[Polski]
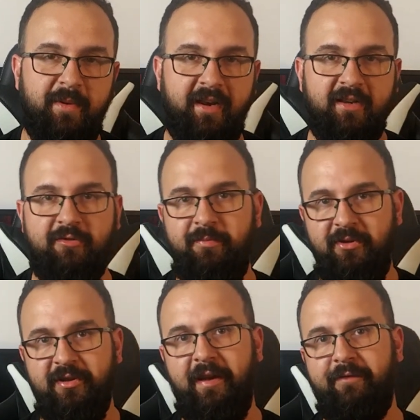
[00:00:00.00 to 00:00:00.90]
zbierać,
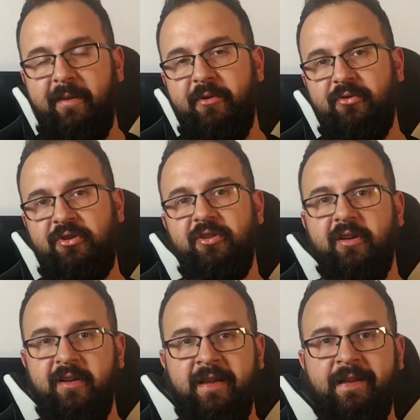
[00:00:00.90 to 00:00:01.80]
lubicie jak Wam
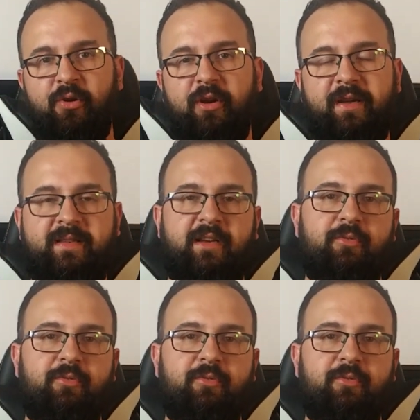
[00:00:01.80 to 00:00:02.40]
rośnie kolekcja,